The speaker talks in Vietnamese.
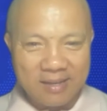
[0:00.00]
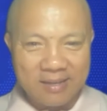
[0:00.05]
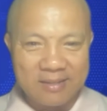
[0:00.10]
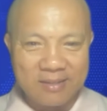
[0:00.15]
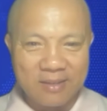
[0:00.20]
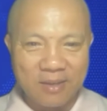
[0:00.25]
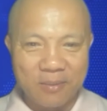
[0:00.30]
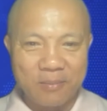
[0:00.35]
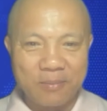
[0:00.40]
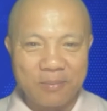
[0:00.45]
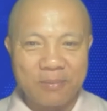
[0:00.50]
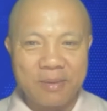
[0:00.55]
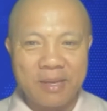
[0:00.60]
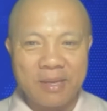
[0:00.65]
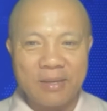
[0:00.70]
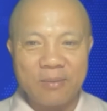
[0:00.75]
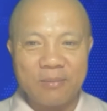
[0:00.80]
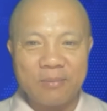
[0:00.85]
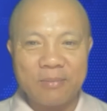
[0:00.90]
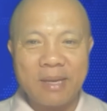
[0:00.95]
Zoom
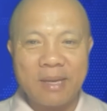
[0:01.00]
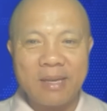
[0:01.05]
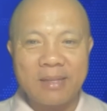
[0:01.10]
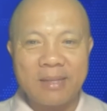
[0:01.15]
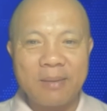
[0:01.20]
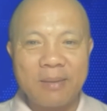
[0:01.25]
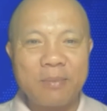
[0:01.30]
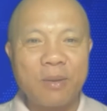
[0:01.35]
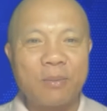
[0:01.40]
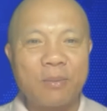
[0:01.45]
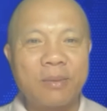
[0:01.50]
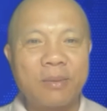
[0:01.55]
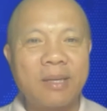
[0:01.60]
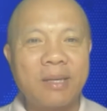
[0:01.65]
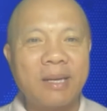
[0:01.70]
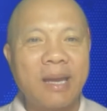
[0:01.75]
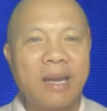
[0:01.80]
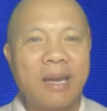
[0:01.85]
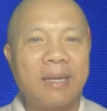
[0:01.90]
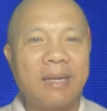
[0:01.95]
để chúng ta tiếp tục
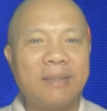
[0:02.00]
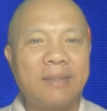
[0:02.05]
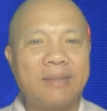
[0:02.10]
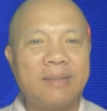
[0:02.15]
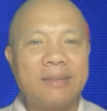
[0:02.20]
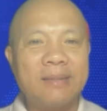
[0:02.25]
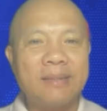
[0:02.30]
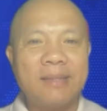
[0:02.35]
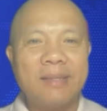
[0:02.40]
thực hành.